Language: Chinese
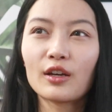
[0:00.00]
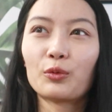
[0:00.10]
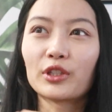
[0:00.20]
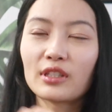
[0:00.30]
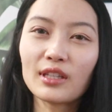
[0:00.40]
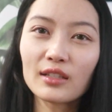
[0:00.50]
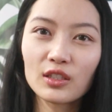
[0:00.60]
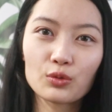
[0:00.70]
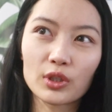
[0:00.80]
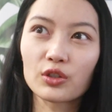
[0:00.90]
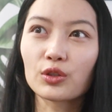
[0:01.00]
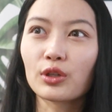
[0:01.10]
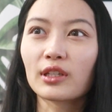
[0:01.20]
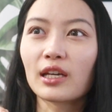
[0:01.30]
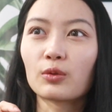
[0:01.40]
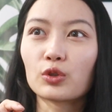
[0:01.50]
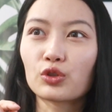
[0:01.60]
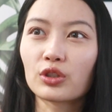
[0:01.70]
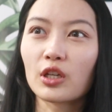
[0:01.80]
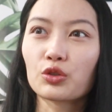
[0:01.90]
我一旦进入到这个状态，我就
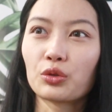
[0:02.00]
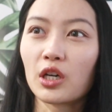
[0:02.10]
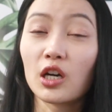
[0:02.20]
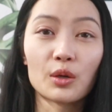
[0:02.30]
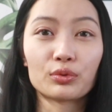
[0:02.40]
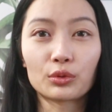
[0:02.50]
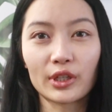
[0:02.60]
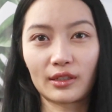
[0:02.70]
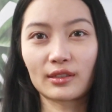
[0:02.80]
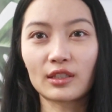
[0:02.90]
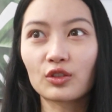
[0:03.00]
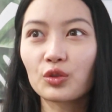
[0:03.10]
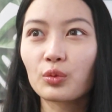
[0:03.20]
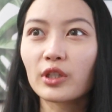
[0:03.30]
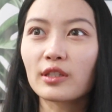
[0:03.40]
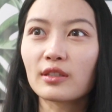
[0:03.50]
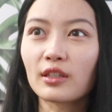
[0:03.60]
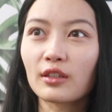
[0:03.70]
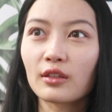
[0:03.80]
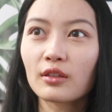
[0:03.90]
知道说，哦，不对了，其实我已
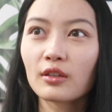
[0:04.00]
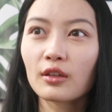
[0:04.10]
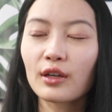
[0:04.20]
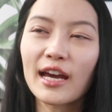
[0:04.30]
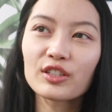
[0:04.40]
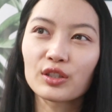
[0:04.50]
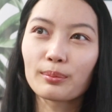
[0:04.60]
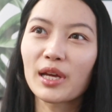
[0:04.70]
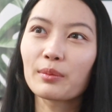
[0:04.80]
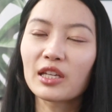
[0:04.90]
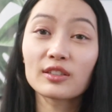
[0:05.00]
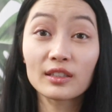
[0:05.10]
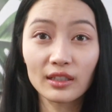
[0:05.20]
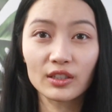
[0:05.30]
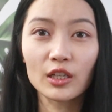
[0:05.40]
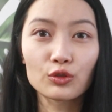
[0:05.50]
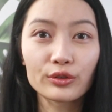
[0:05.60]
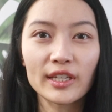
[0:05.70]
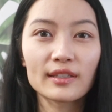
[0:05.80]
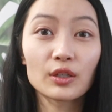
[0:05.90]
经开始慢慢心理上出
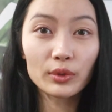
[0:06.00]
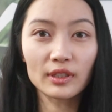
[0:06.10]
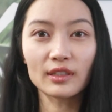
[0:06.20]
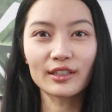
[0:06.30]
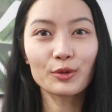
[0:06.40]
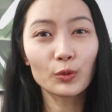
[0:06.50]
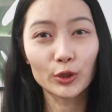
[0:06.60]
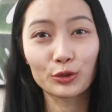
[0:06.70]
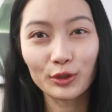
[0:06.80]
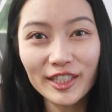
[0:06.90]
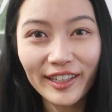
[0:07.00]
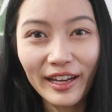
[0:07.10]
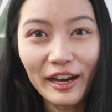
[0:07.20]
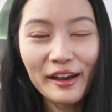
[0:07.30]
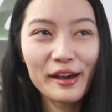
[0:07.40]
现一些问题了，因为我学这个呀。